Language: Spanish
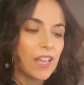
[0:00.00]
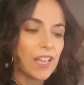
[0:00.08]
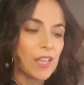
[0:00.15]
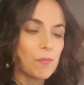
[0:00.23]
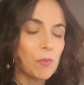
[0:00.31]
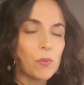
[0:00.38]

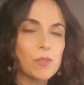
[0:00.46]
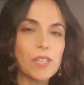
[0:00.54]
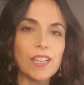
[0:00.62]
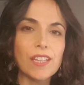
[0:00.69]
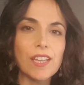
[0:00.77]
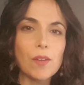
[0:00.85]
Eh, me
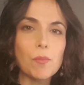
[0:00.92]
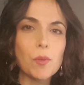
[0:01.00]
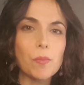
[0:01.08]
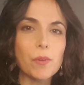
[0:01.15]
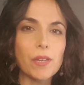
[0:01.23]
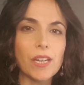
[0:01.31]
gustaría
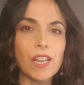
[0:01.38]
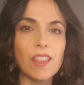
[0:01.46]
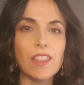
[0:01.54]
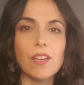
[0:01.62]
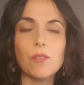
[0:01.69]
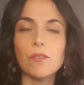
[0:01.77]
proponer
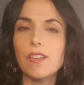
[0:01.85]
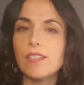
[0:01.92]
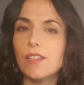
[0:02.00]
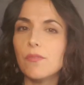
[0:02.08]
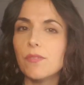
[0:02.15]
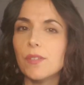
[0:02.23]
hacer un
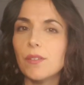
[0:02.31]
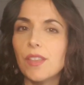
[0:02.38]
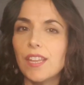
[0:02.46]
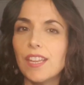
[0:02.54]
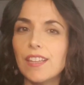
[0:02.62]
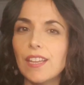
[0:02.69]
desafío
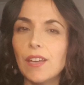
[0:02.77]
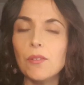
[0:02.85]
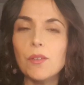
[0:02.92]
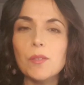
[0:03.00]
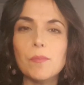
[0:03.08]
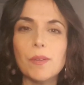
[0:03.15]
de tarot